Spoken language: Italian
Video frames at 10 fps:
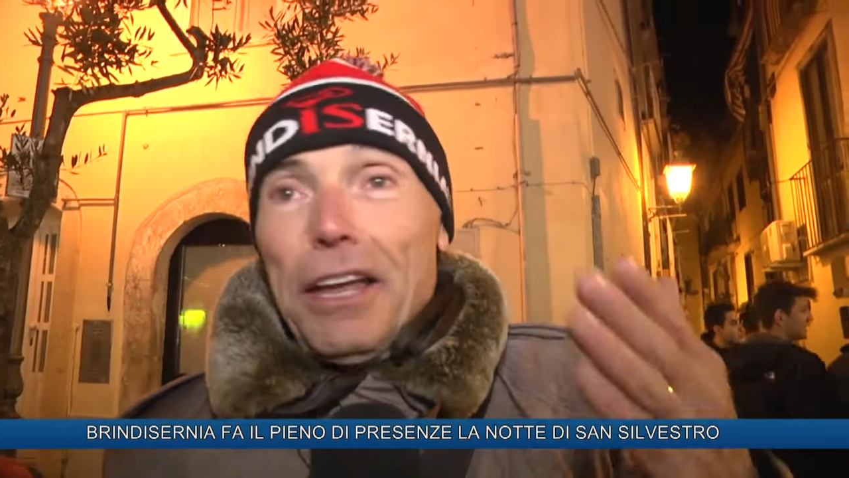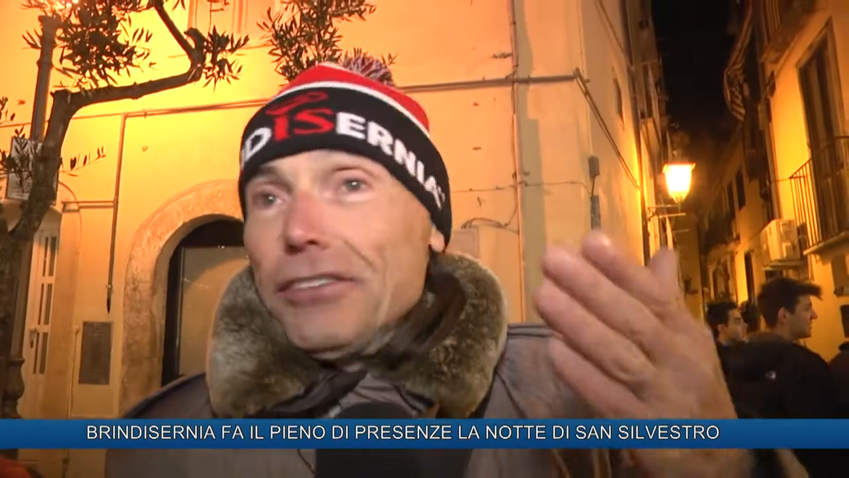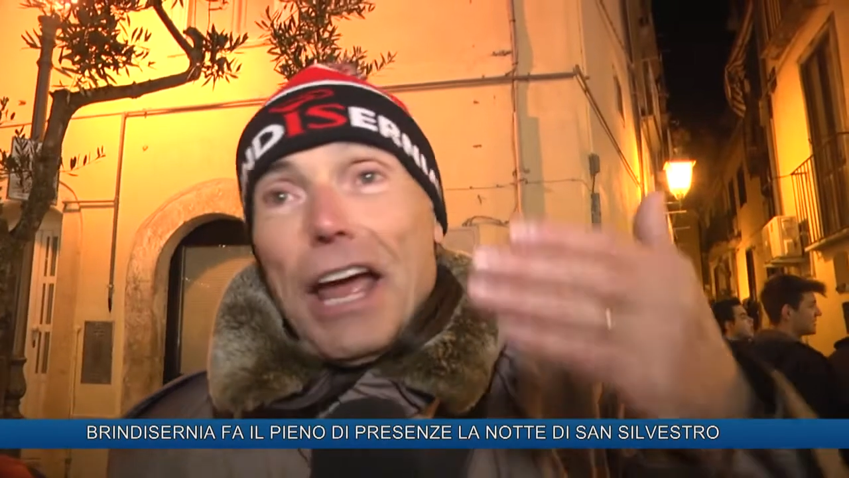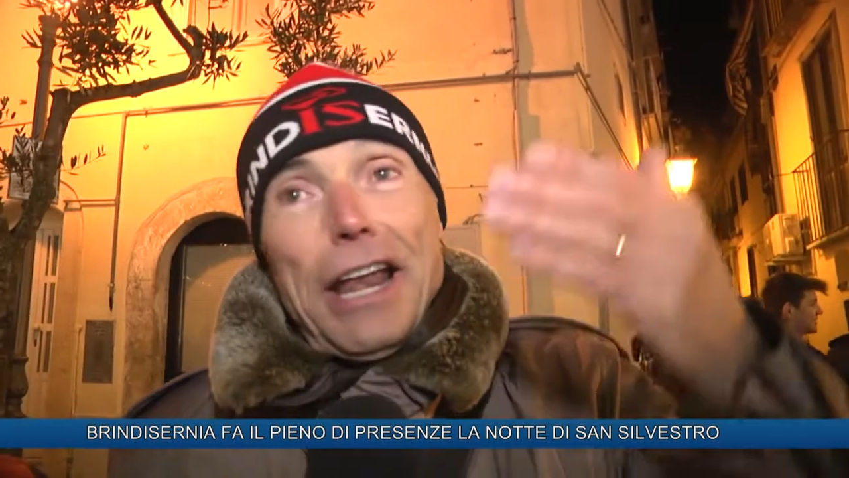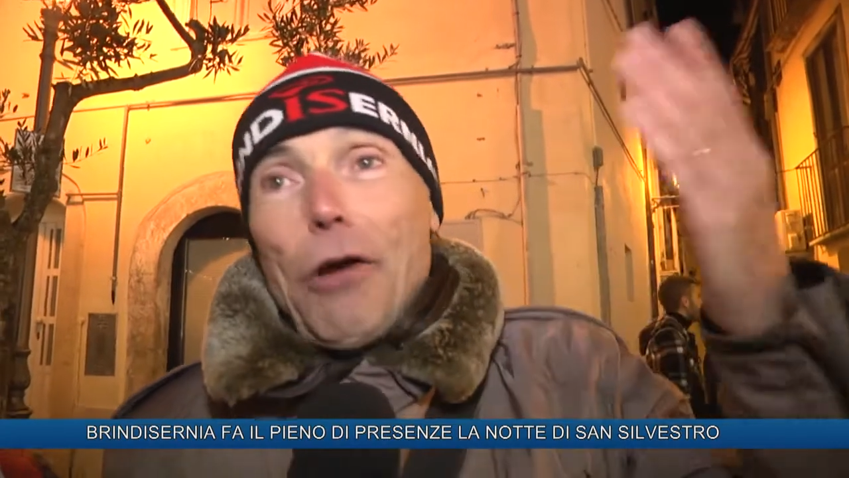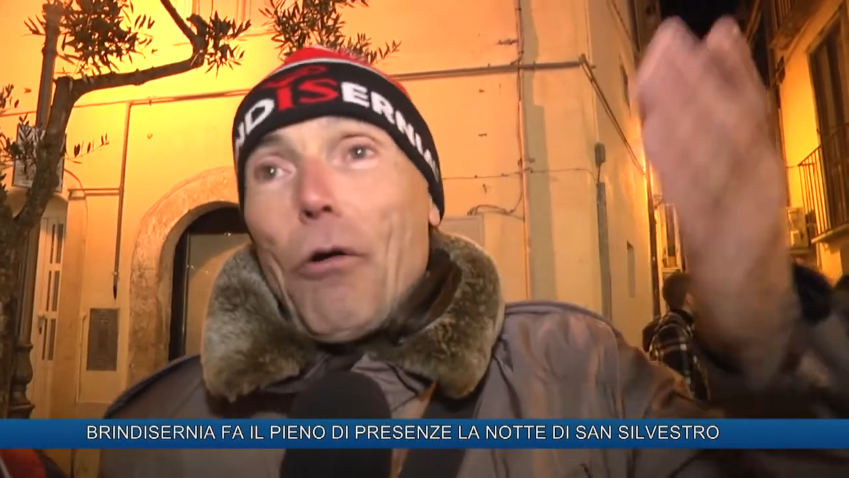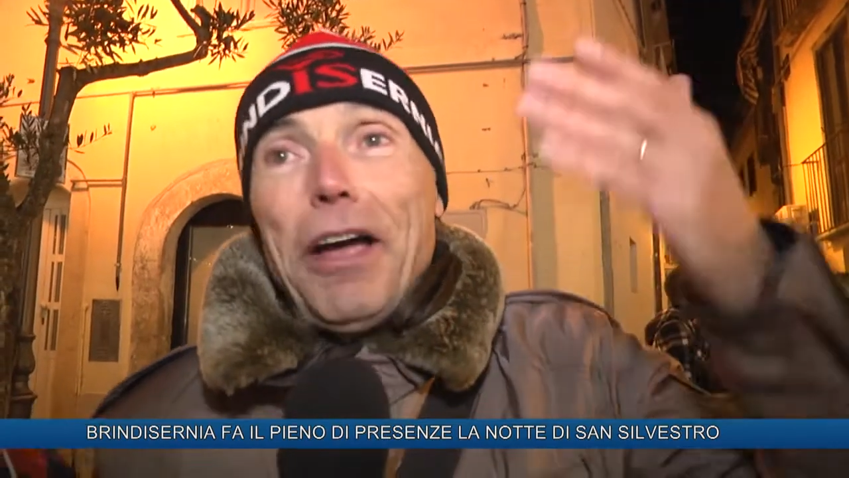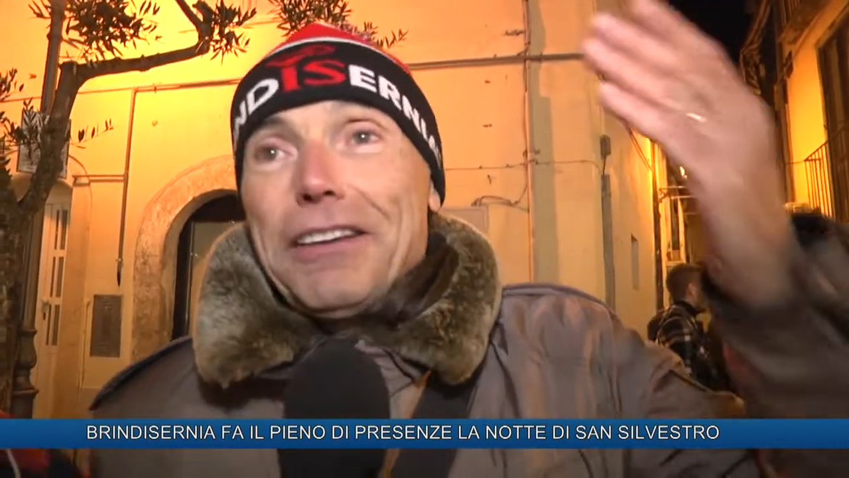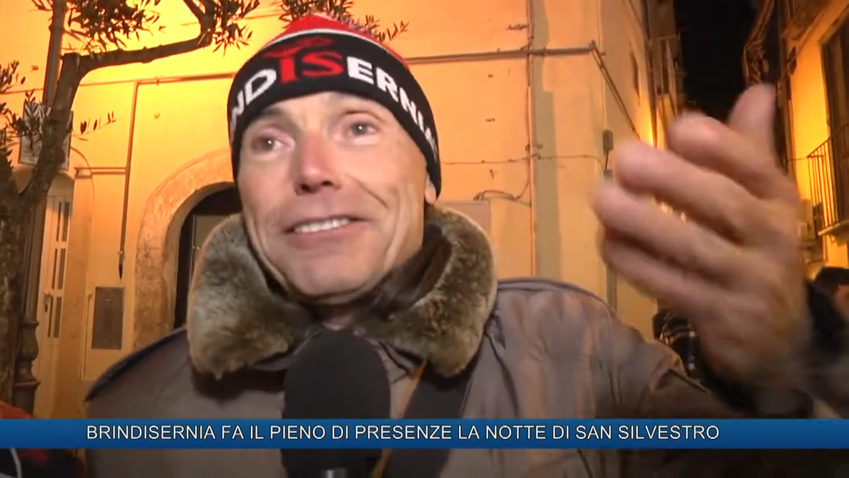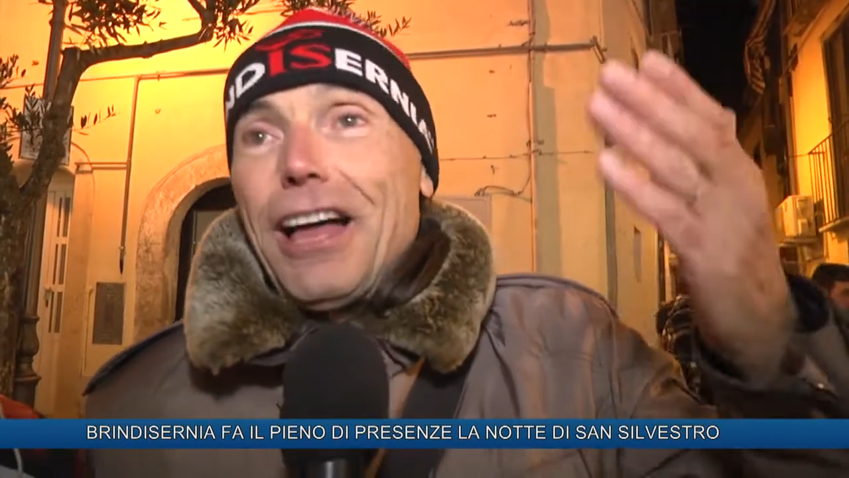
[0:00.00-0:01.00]
Senna è
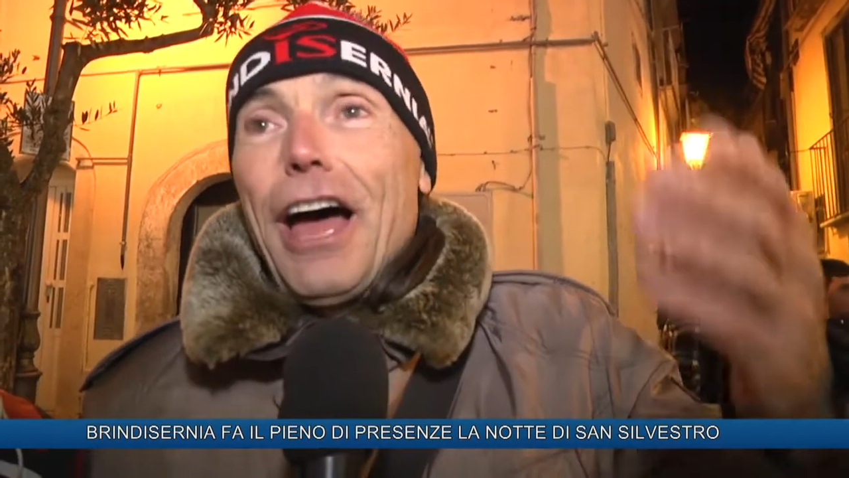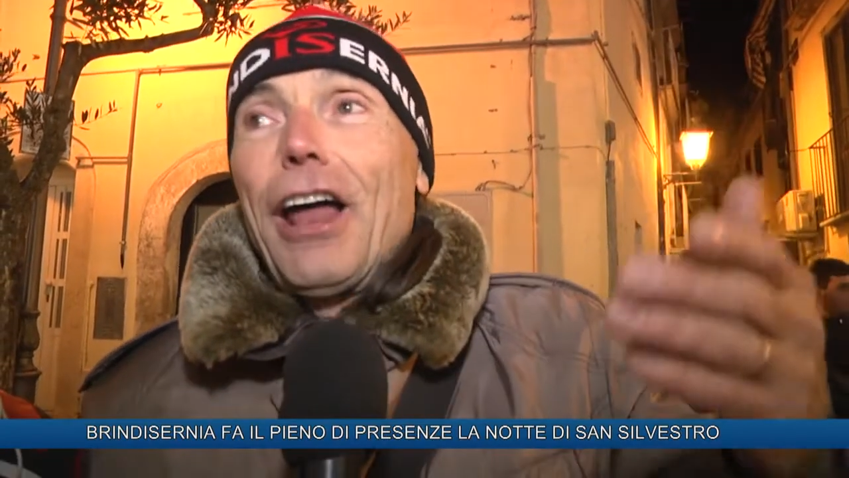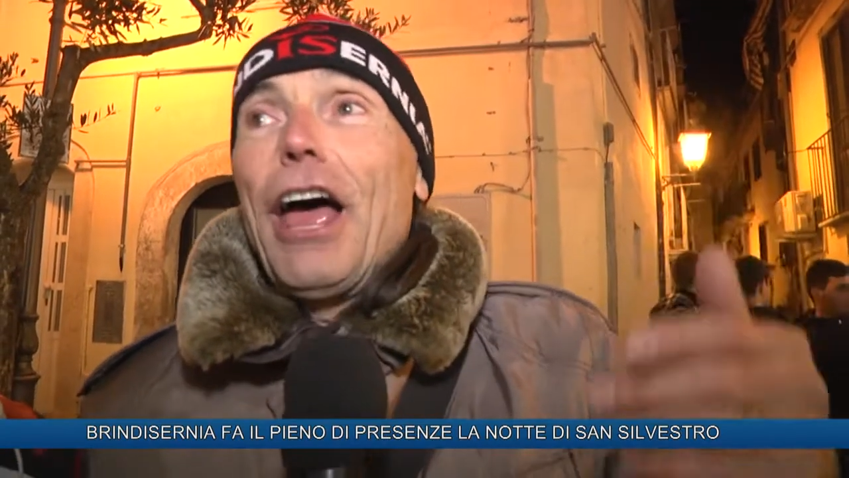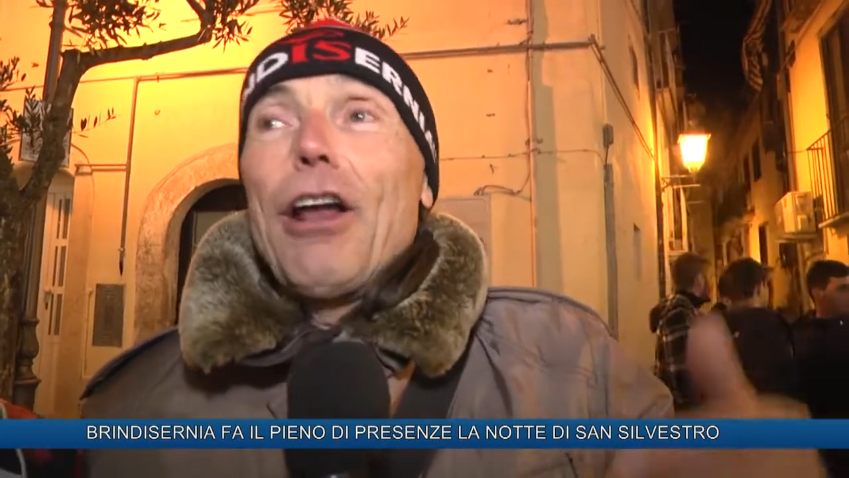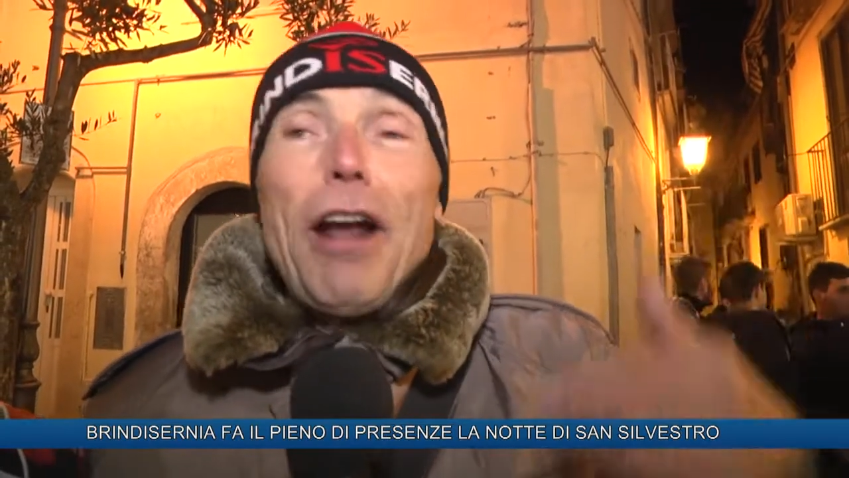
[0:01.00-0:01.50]
questa, eh,